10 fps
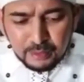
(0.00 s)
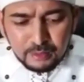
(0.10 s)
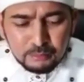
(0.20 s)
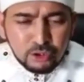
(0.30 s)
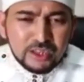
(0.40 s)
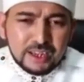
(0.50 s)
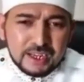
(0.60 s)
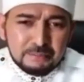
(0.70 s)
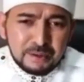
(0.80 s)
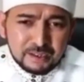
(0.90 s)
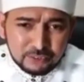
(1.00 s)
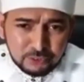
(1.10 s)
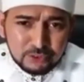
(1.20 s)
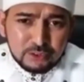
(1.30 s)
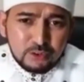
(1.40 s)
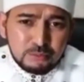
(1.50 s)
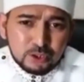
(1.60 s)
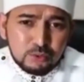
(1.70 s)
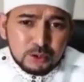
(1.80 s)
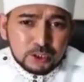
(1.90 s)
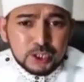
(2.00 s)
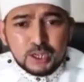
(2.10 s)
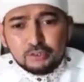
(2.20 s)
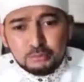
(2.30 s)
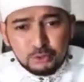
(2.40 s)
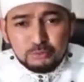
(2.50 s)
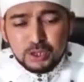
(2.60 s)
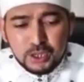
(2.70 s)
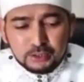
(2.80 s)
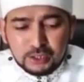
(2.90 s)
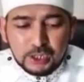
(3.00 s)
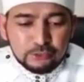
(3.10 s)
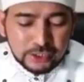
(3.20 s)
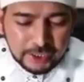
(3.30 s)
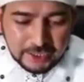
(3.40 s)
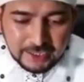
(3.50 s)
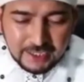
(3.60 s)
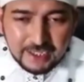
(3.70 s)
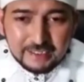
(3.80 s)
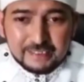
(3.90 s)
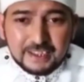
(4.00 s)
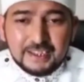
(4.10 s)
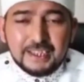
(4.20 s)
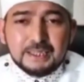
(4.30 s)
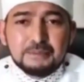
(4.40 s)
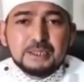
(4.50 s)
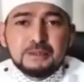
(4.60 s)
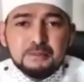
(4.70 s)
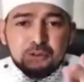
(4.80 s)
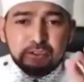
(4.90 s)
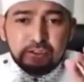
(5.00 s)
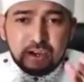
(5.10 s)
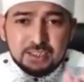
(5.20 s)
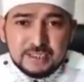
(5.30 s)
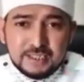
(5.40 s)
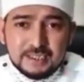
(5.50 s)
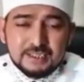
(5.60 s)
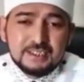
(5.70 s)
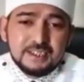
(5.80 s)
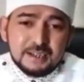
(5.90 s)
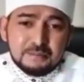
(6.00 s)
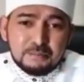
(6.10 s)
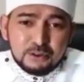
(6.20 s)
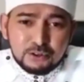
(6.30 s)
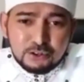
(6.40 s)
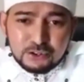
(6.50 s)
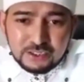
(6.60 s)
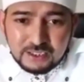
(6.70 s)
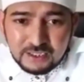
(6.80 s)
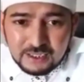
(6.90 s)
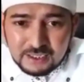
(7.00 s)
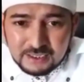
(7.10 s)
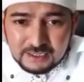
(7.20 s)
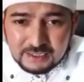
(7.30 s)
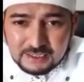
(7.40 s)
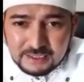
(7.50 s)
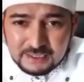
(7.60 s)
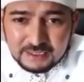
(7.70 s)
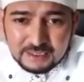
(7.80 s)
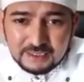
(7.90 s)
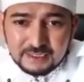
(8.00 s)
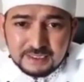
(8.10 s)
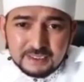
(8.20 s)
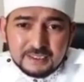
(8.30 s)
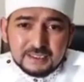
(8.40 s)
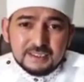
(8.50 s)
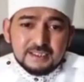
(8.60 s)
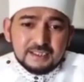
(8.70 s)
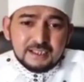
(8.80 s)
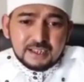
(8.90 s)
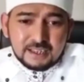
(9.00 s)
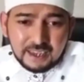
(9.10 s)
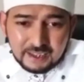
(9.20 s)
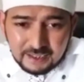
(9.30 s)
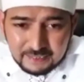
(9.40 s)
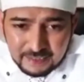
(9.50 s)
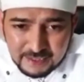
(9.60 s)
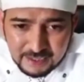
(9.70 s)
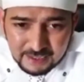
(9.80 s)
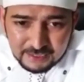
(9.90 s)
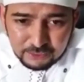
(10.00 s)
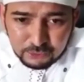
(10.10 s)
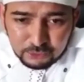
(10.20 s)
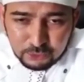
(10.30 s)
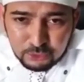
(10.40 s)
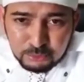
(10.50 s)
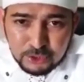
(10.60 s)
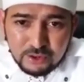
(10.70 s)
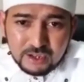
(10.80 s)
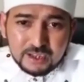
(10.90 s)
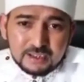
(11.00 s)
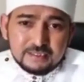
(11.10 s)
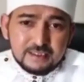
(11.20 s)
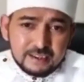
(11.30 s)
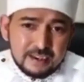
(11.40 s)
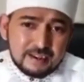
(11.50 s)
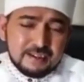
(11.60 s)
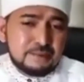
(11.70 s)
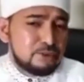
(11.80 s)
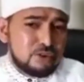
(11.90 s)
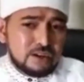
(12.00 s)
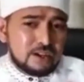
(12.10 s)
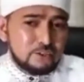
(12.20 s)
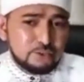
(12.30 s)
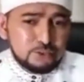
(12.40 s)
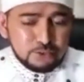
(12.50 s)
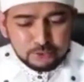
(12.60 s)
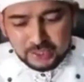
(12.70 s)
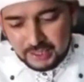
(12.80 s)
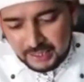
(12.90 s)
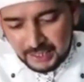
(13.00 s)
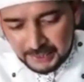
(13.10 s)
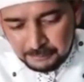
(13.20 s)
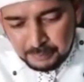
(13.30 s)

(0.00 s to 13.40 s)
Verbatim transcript: Mungkin karena faktor obat-obatan yang sebelumnya yang terlalu tinggi. Sekali lagi teman-teman mohon doanya, mohon eh, keikhlasannya untuk terus mendoakan saya dan mendoakan guru-guru kita yang lain.